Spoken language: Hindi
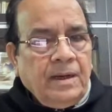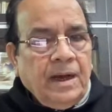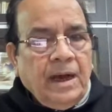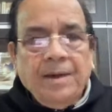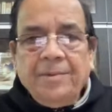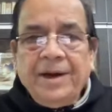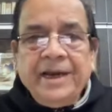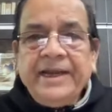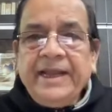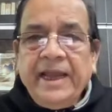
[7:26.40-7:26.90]

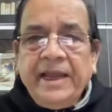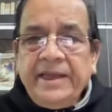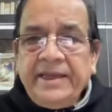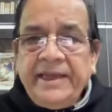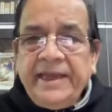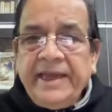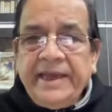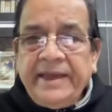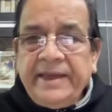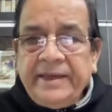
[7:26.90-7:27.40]
हमारे यहां
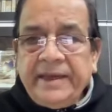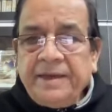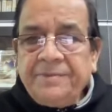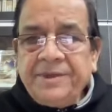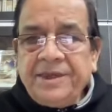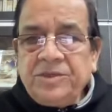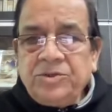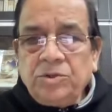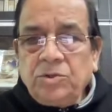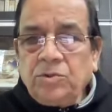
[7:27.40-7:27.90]
ये
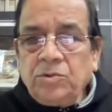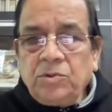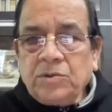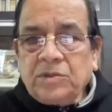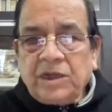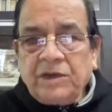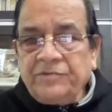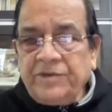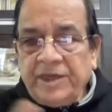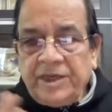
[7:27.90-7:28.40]
अभी जो
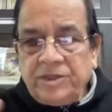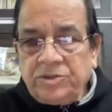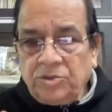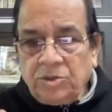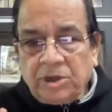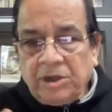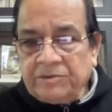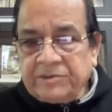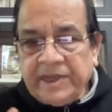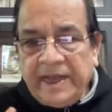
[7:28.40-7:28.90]
कवि
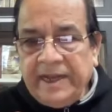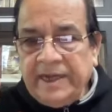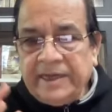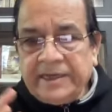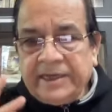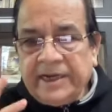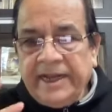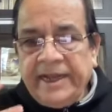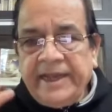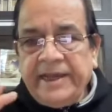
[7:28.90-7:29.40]
जो कविताएं
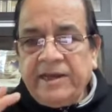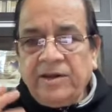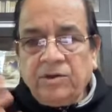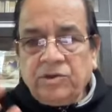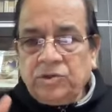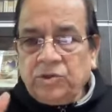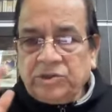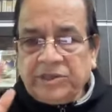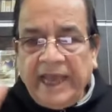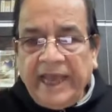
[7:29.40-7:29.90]
लिख रहे हैं
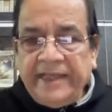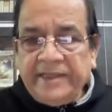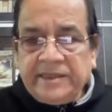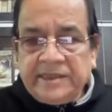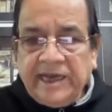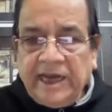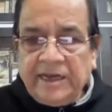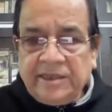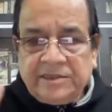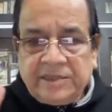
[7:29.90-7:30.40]
और जो
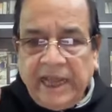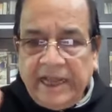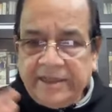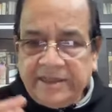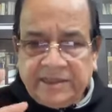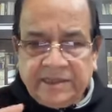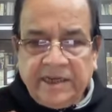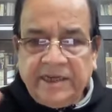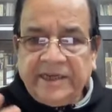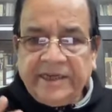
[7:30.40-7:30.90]
साहित्यकार
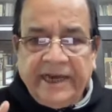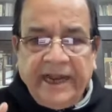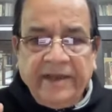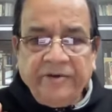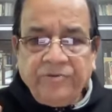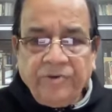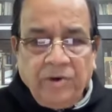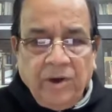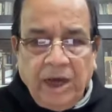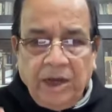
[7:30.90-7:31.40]
साहित्य लिख रहे
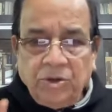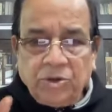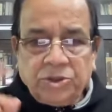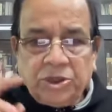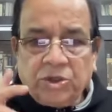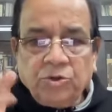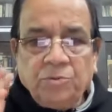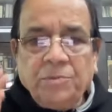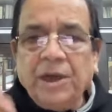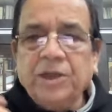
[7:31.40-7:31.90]
हैं वो
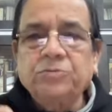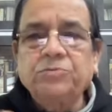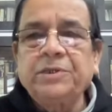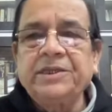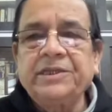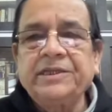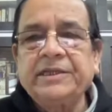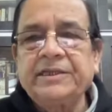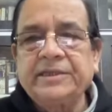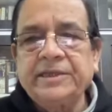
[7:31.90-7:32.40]
आलोचक को महत्व
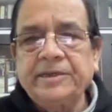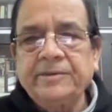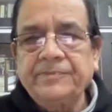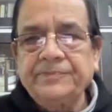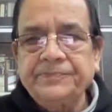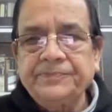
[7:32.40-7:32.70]
नहीं देते